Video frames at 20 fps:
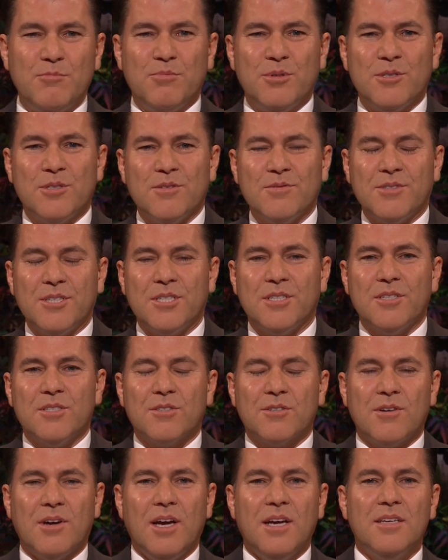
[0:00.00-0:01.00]
作为
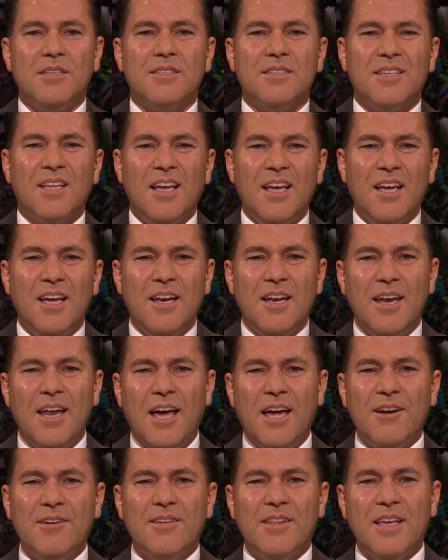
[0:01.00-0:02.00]
耶稣基督的门
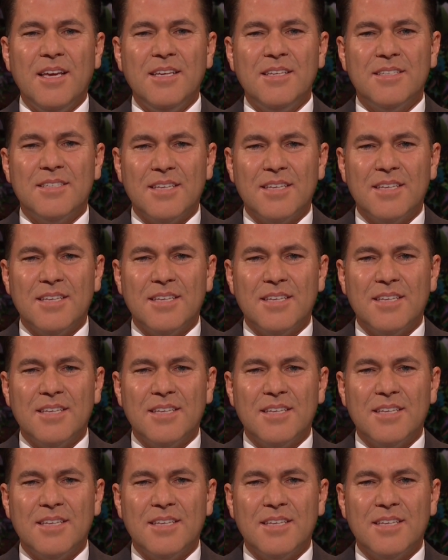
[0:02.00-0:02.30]
徒。